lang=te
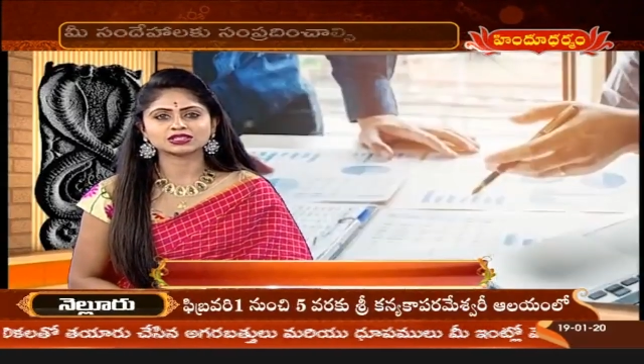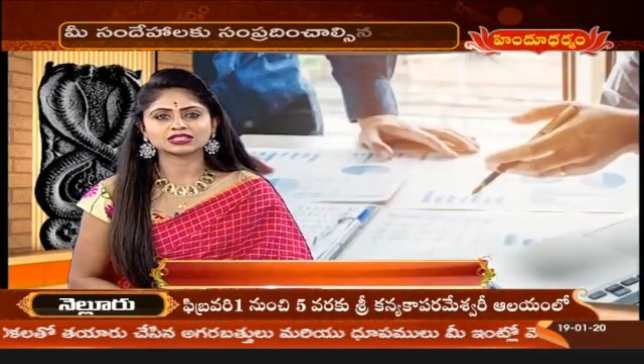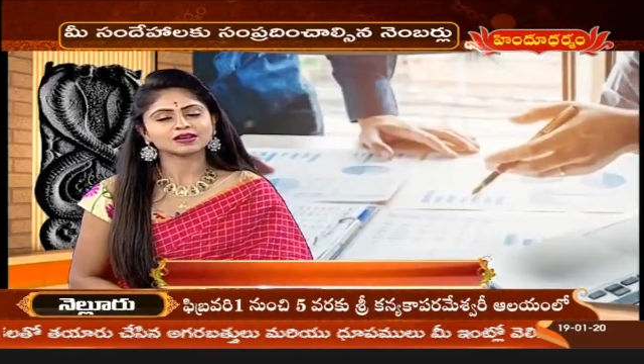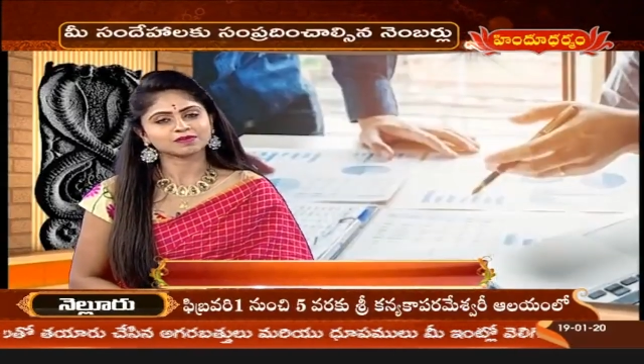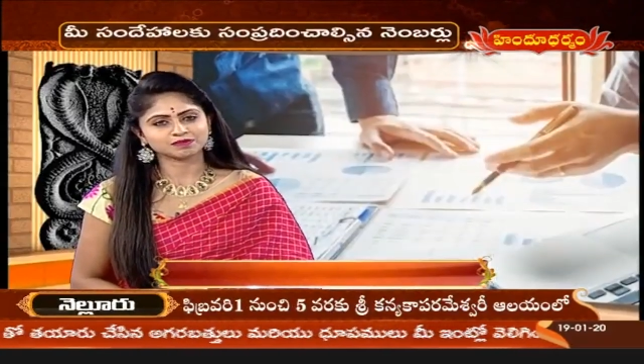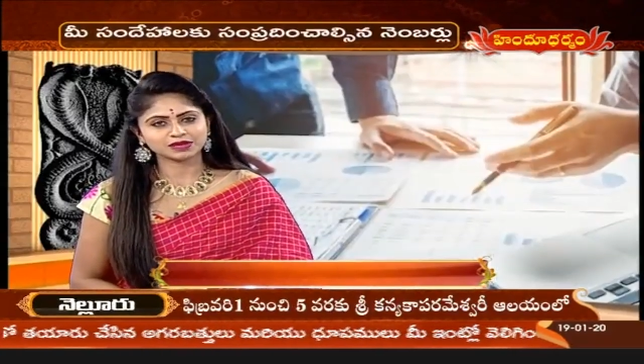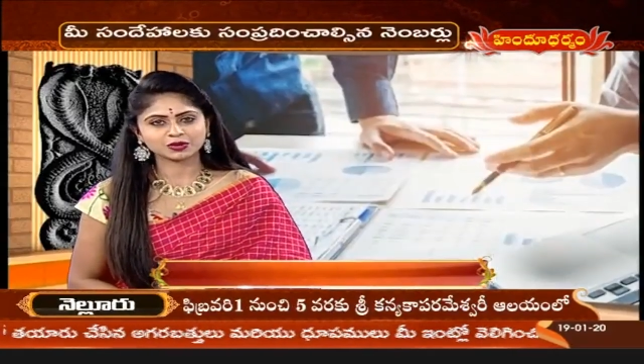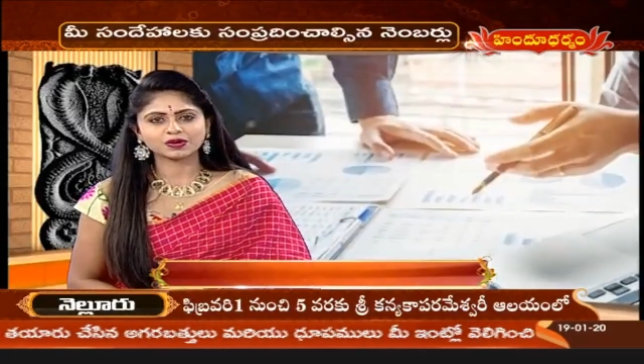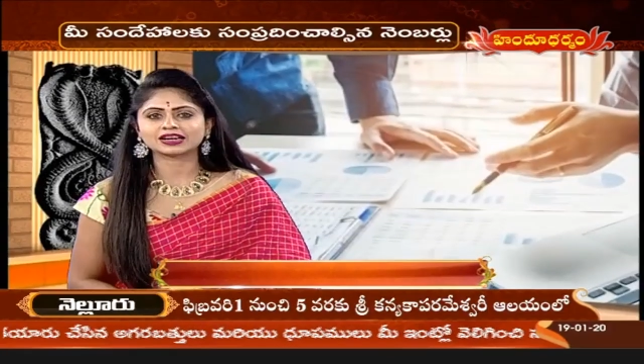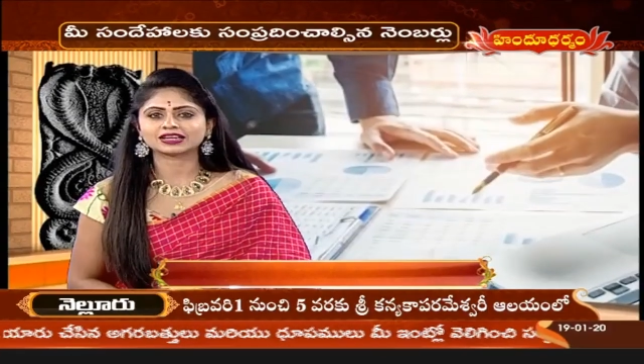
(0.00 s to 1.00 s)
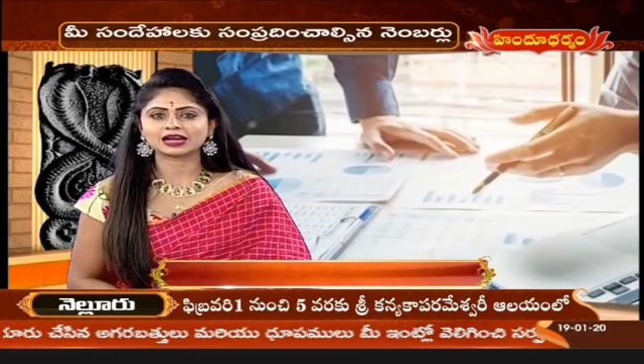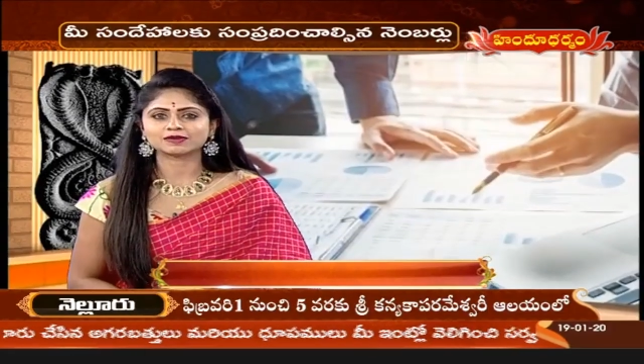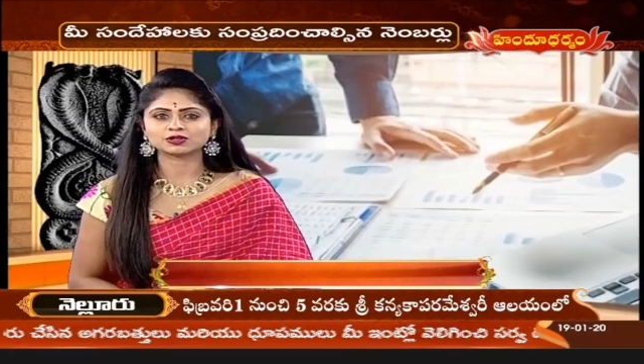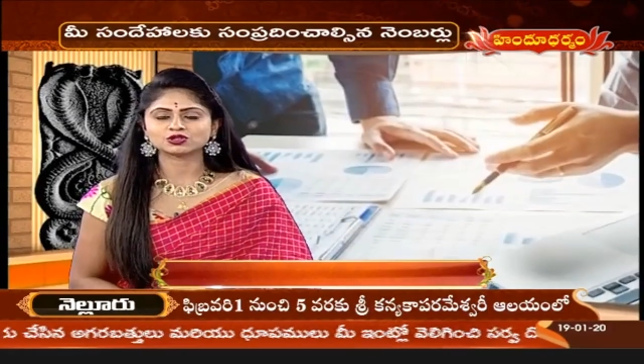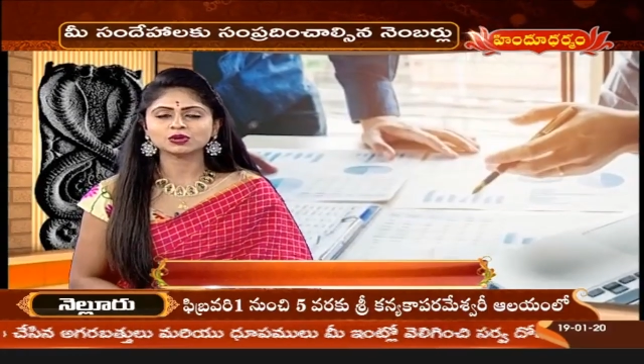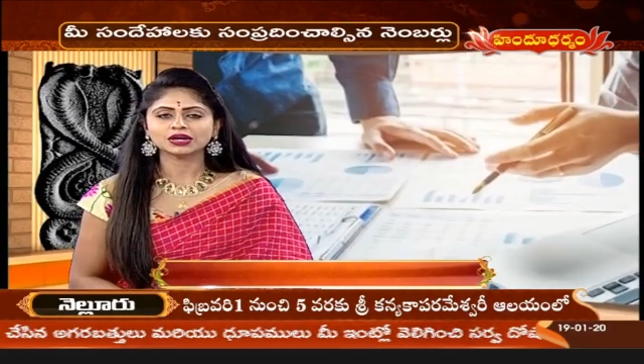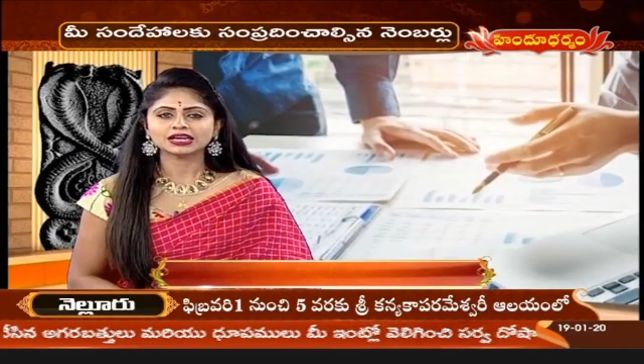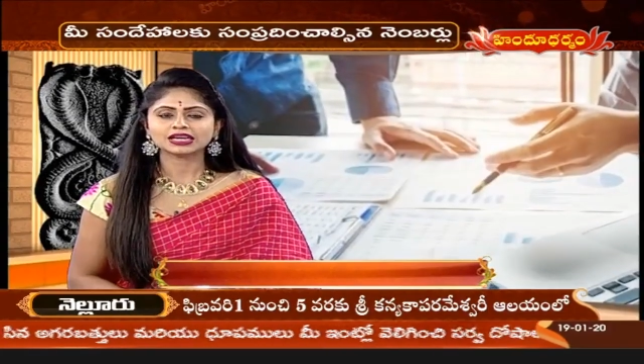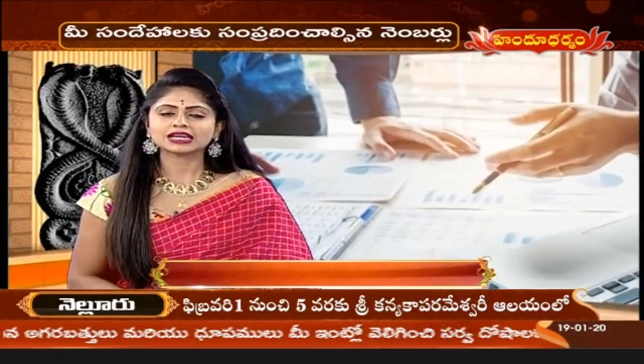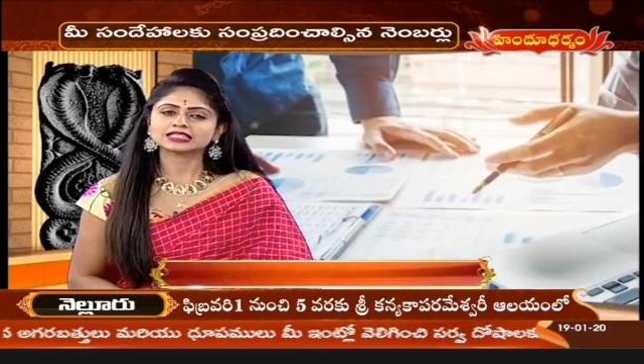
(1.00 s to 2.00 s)
చేసి మీరు వారిని కలవచ్చు
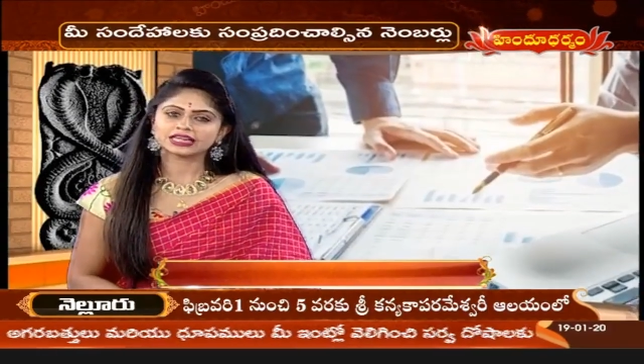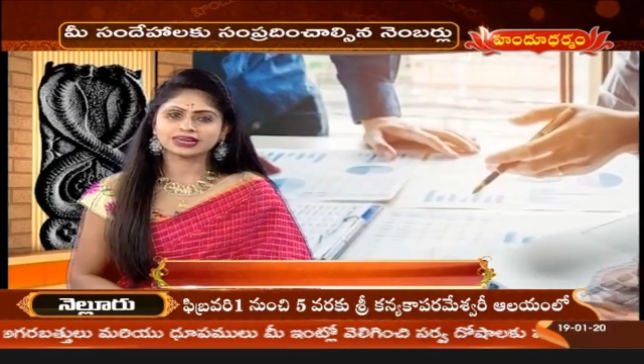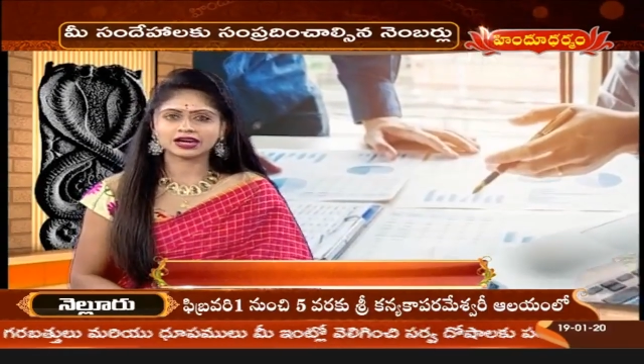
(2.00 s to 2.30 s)
ఇక శని